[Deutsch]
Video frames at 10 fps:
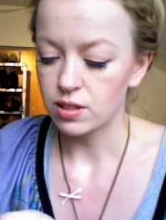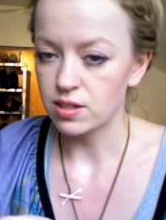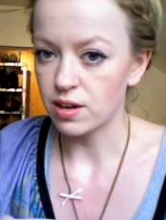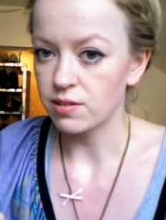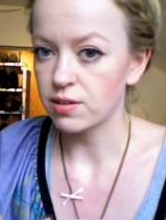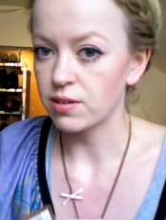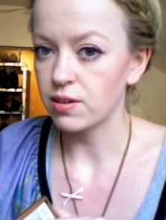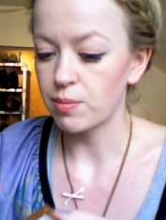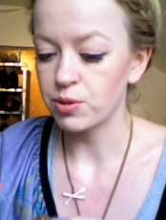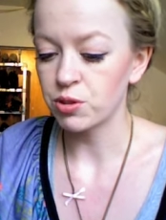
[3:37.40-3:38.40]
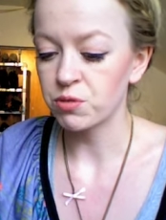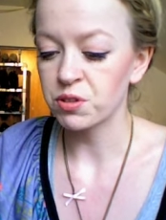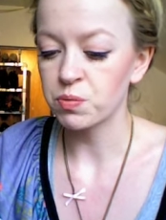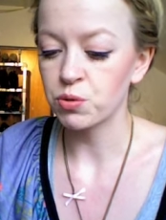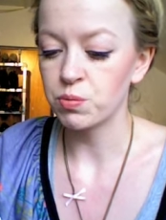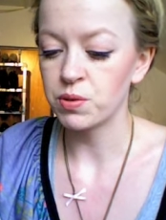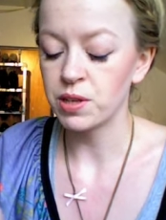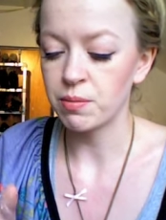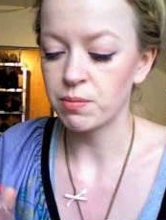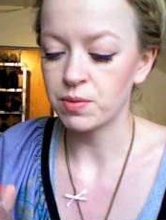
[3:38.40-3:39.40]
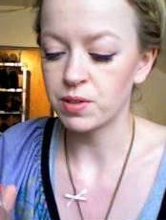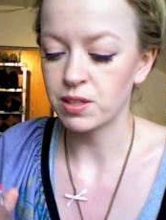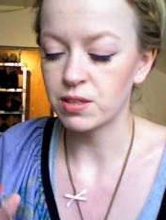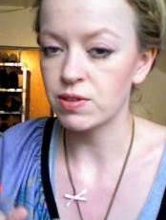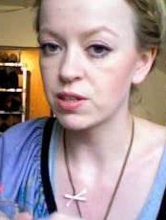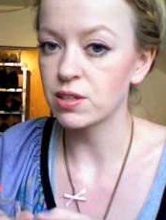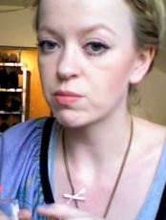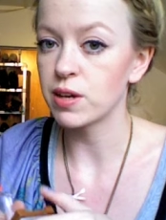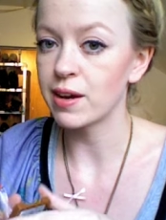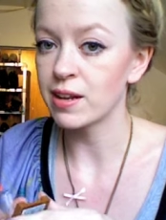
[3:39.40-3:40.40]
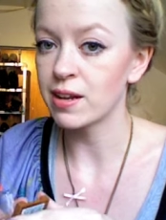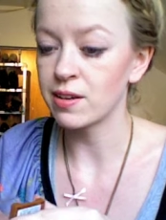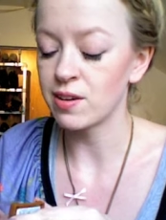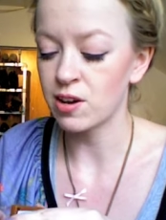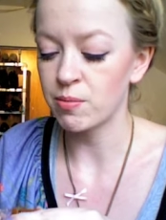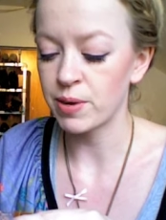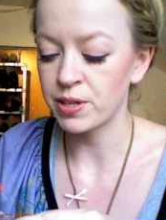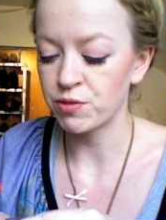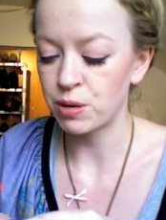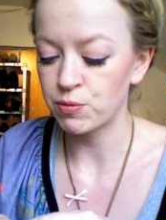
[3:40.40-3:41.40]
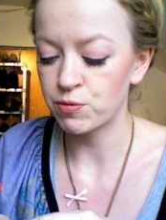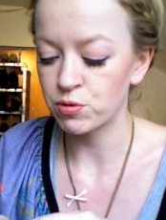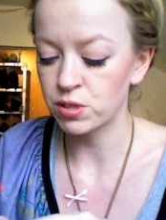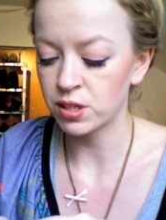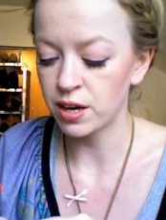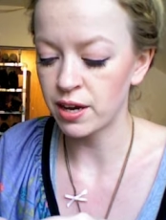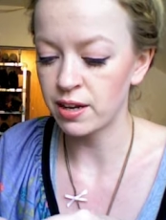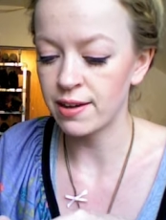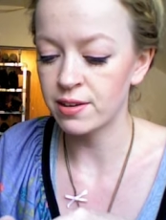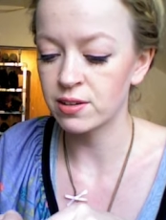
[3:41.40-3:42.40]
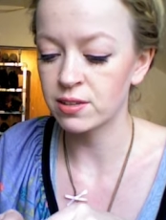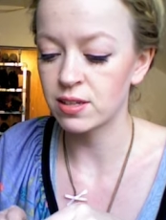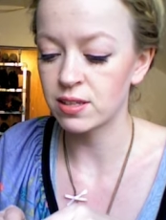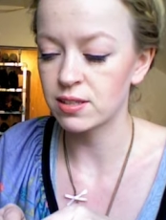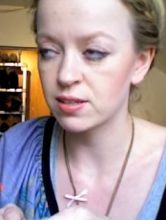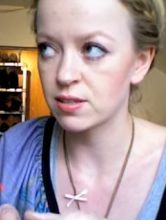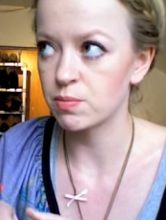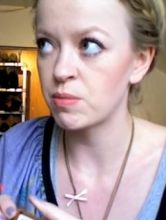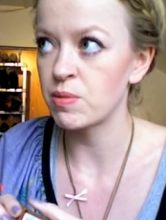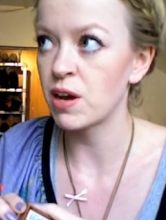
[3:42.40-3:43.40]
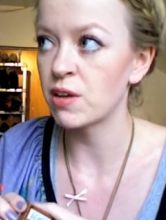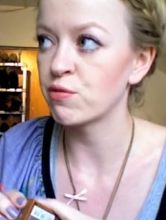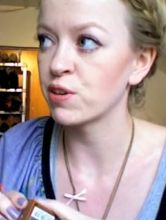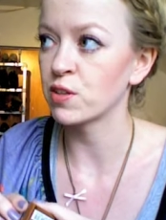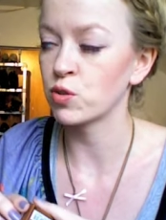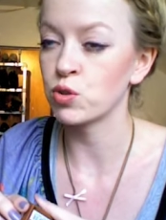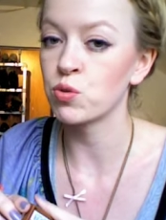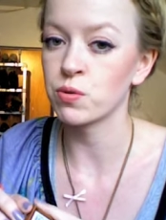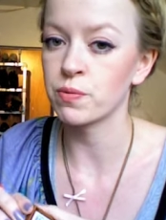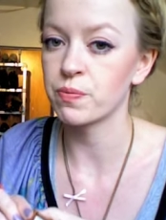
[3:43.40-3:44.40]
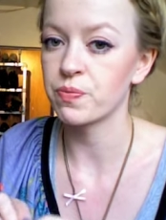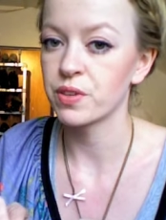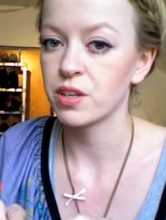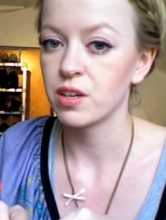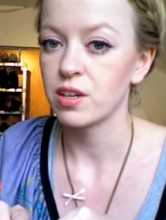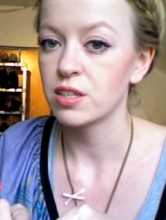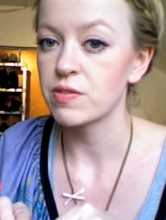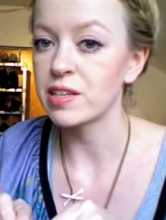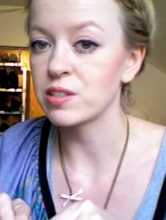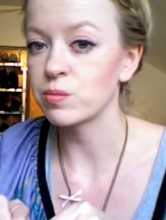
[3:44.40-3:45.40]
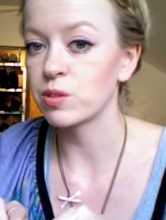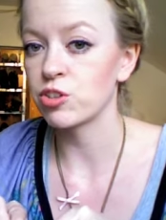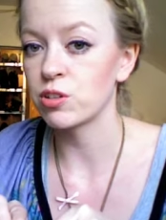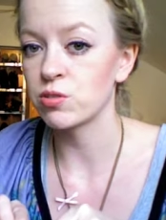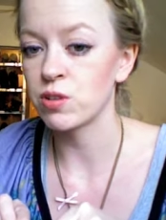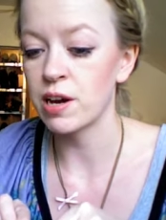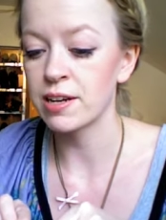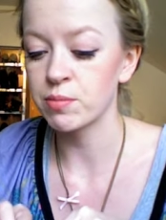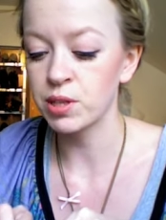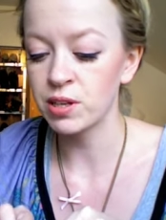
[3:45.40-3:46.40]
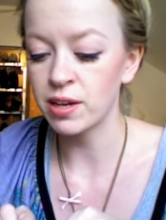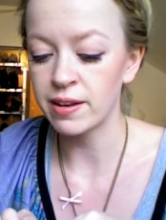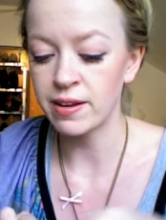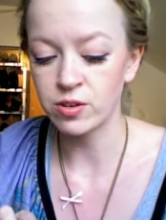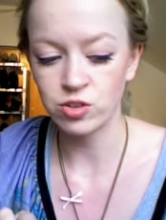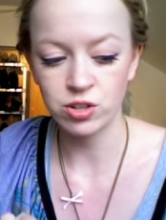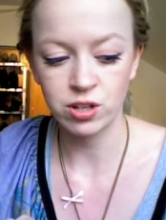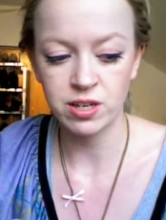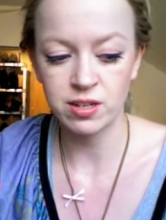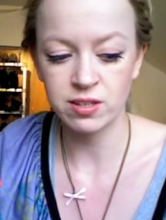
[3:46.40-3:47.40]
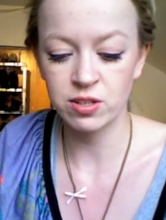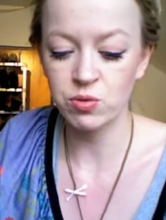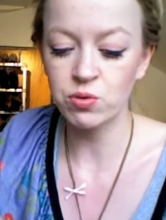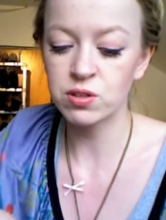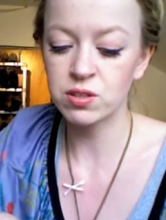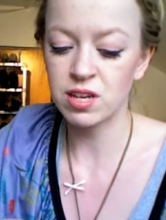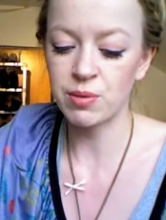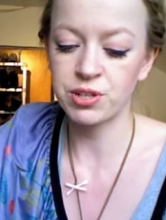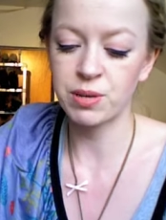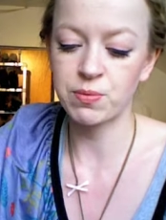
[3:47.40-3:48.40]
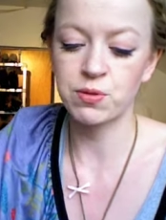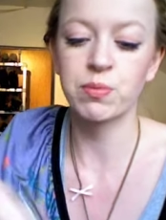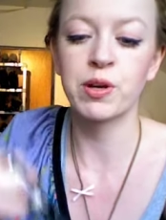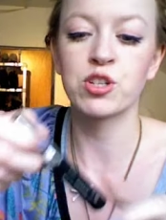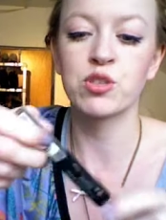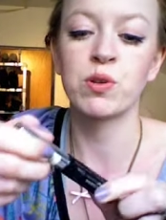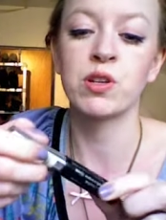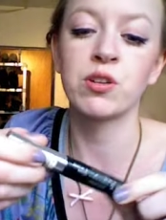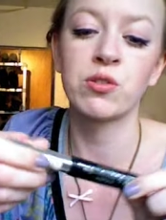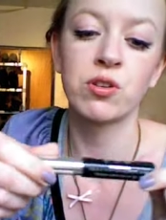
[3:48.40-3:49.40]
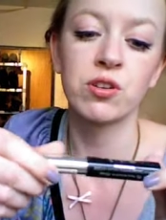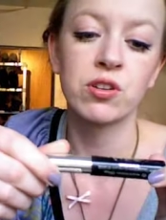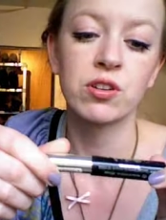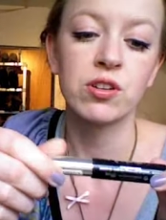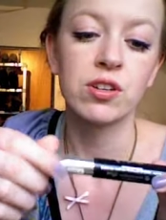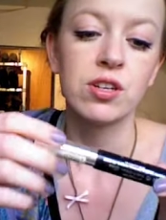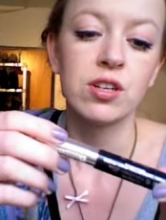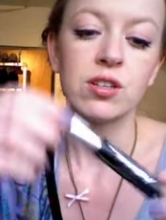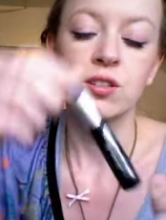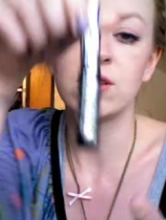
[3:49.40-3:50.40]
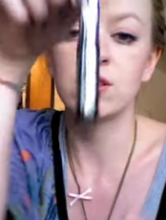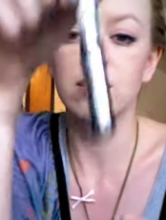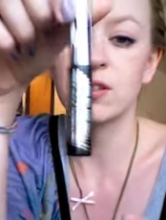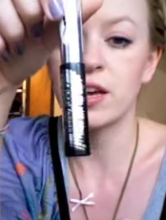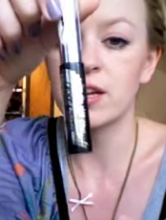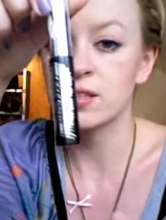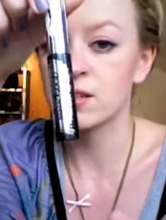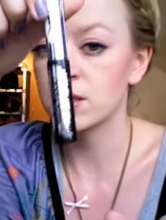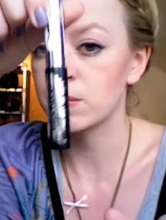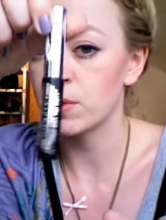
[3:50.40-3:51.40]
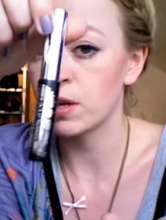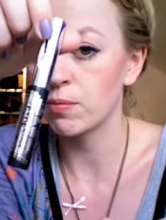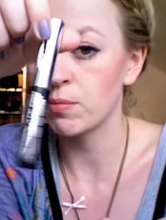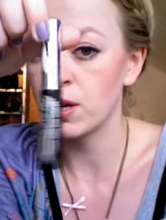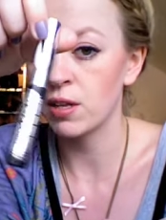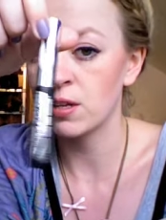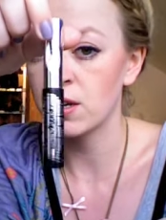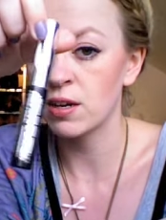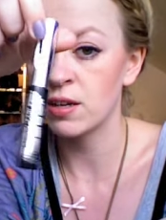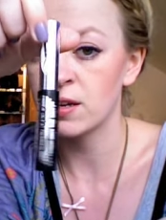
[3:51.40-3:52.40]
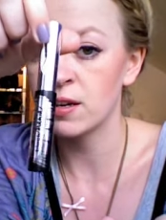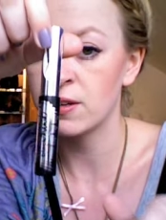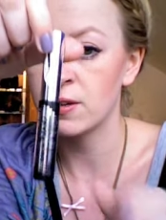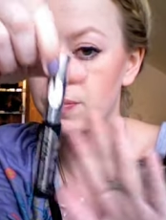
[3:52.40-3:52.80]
Dann habe ich oft das Problem, dass wenn ich mit Eyeliner arbeite, vor allem flüssig Eyeliner, dass das bei mir anfängt zu jucken. Ich weiß nicht, ob das schon so eine Art mini-allergische Reaktion ist, aber ich habe zum Beispiel hier noch diesen Essence Black Mania Eyeliner.